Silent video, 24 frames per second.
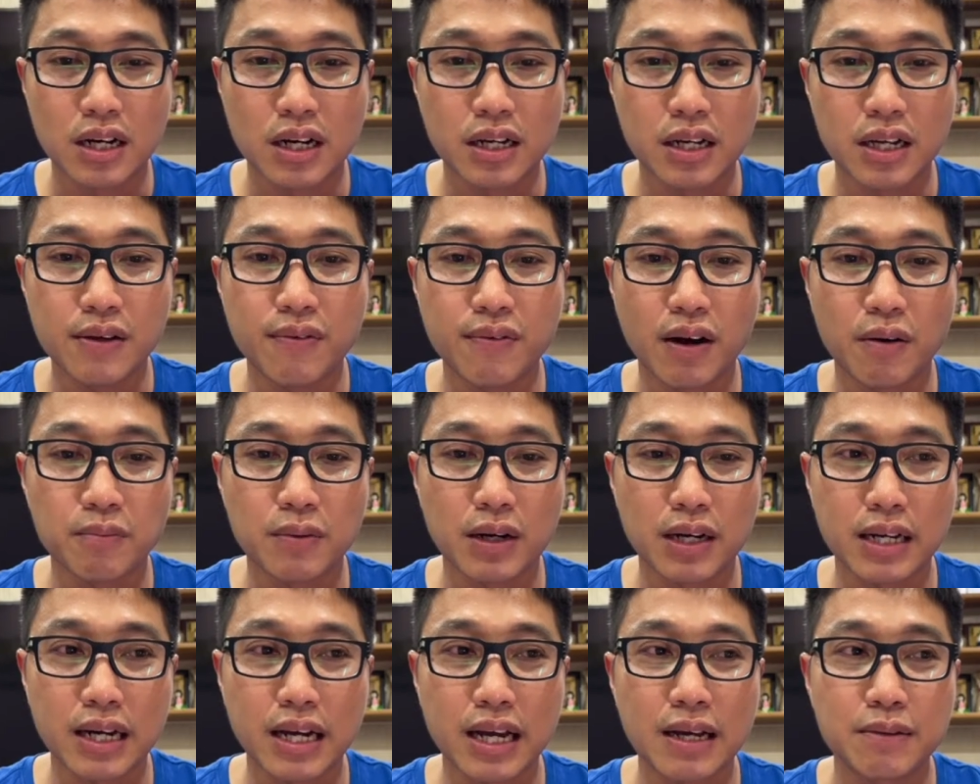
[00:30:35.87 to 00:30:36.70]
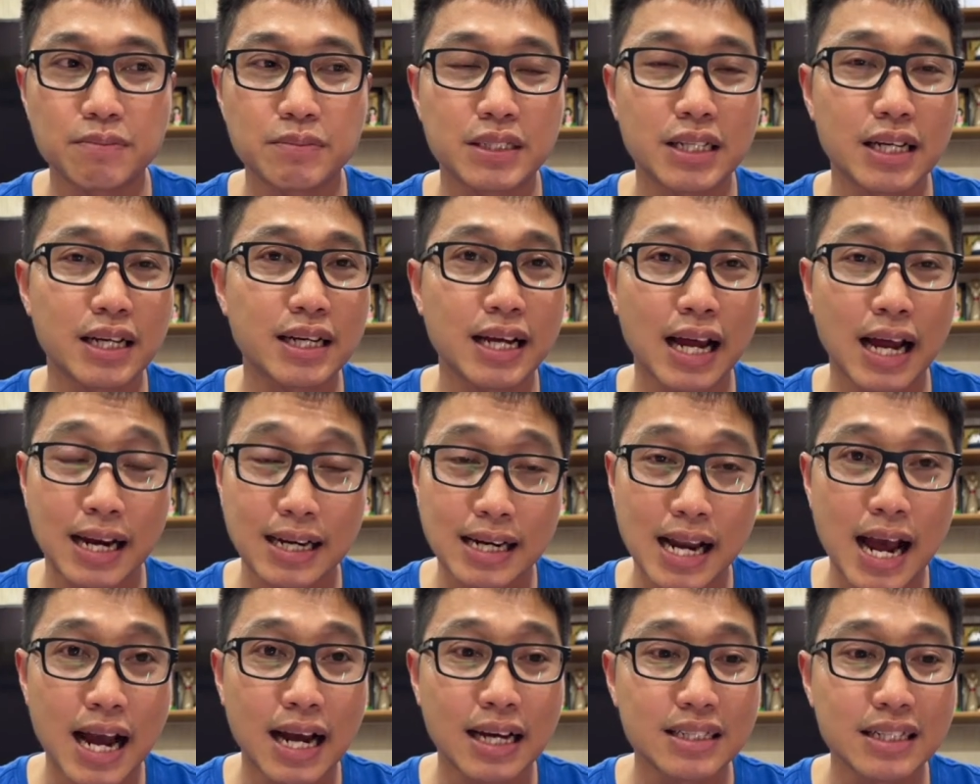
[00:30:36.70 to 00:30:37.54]
uh, Hy vọng là các em sẽ
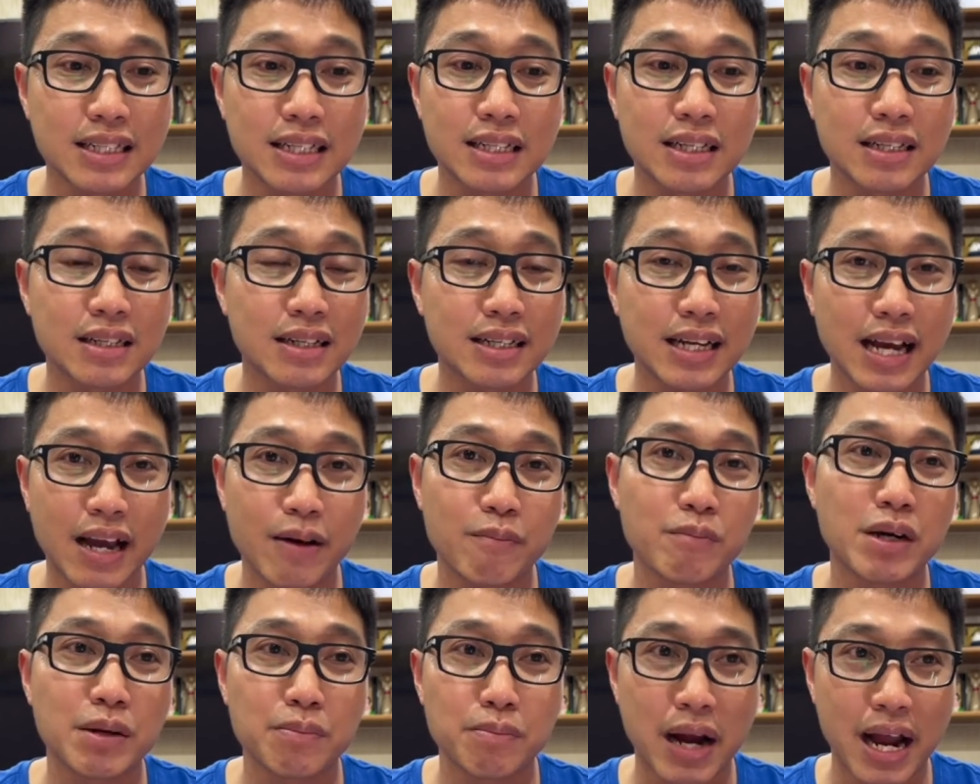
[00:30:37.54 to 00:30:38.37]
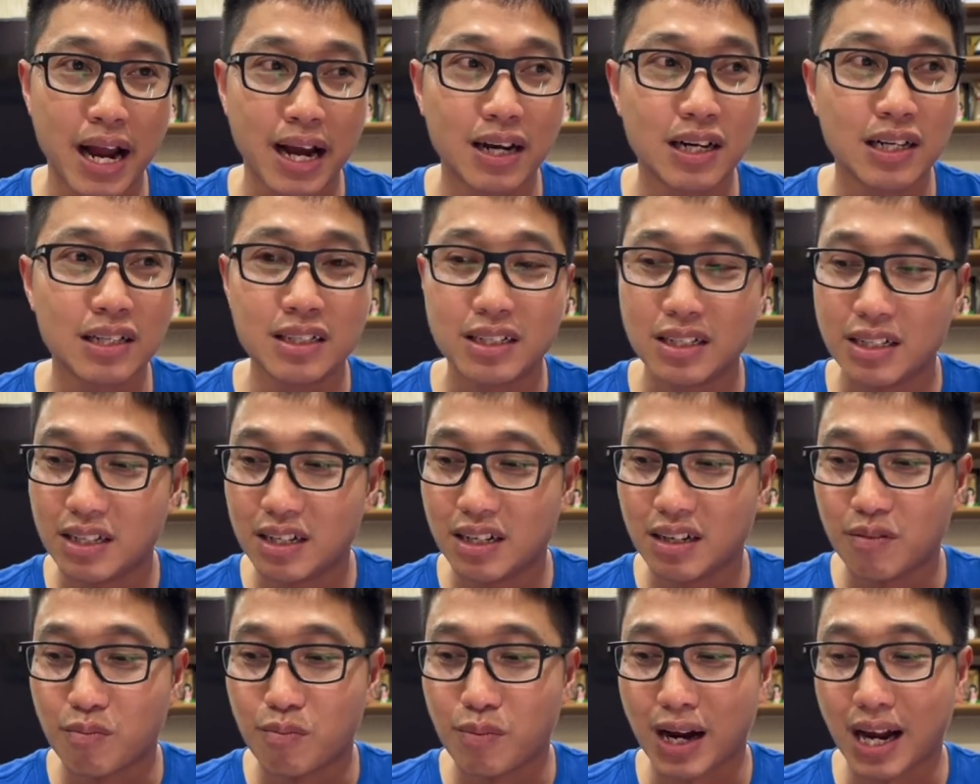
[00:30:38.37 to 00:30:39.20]
càng đá thì càng mượt mà hơn.
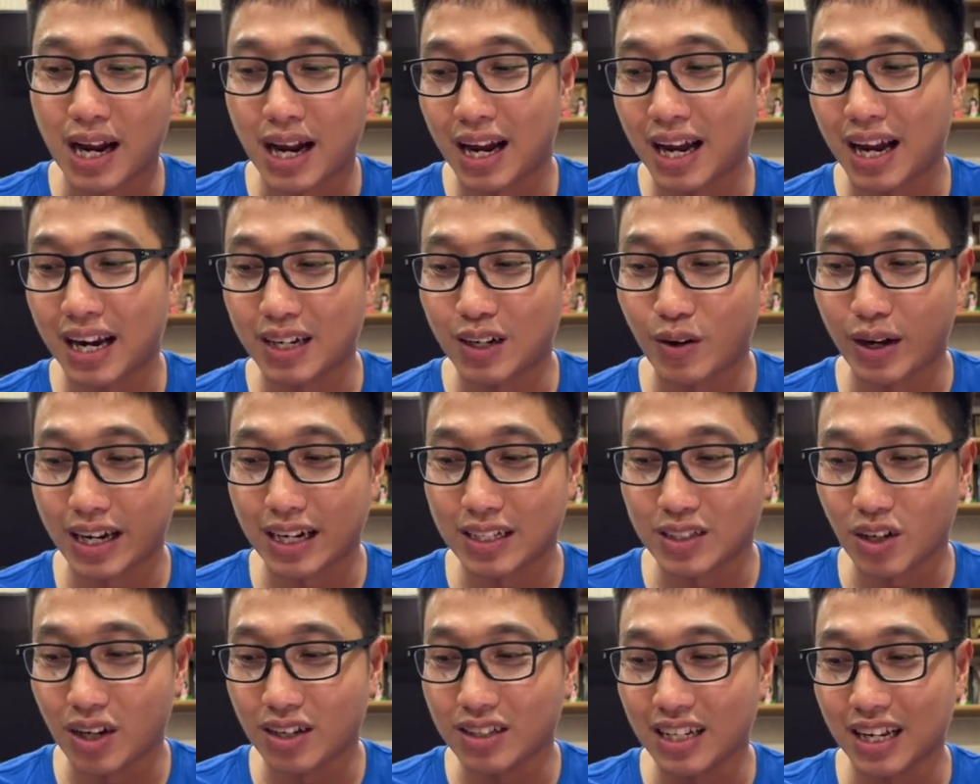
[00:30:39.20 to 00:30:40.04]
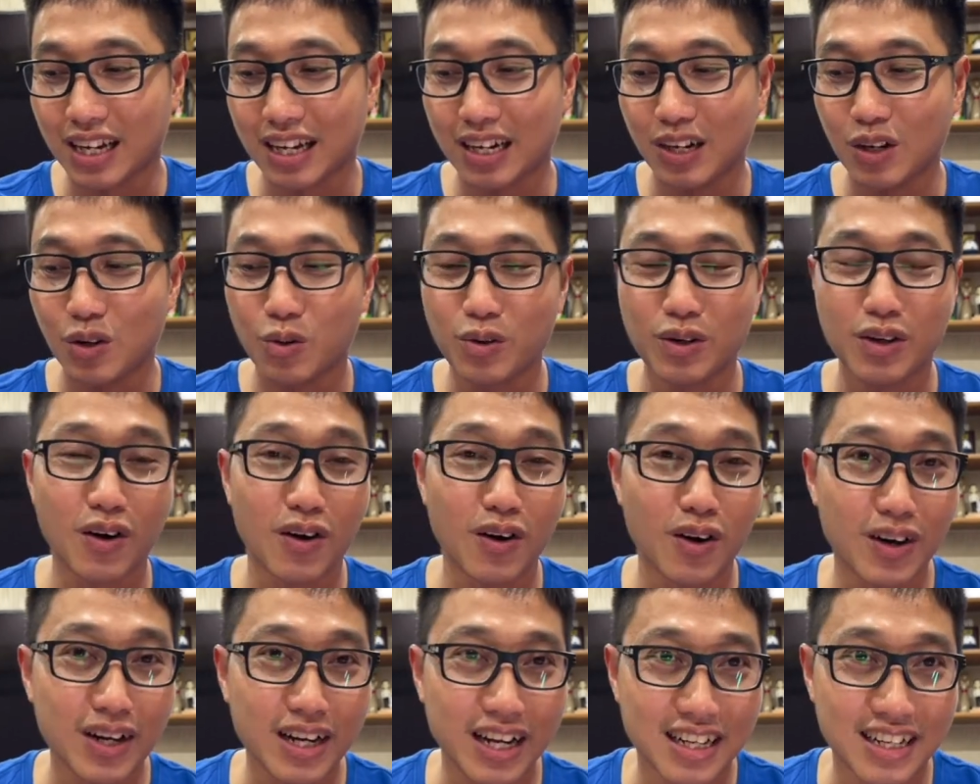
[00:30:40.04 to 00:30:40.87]
Mà anh Hoàng Anh Tuấn thì anh ấy luôn
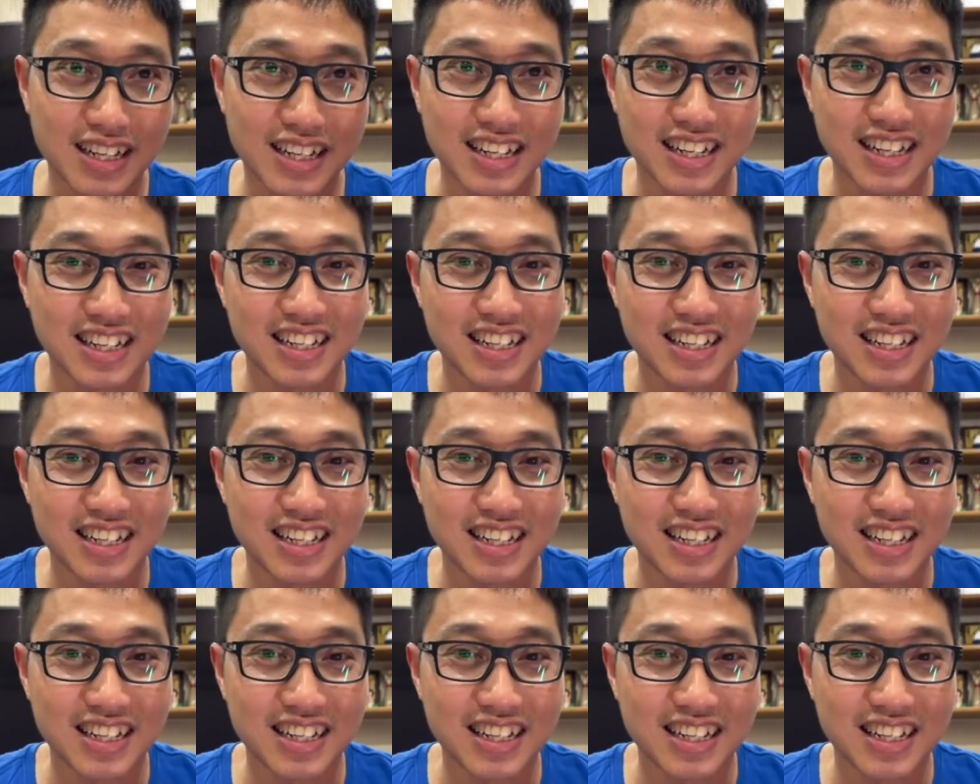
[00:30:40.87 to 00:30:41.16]
có cái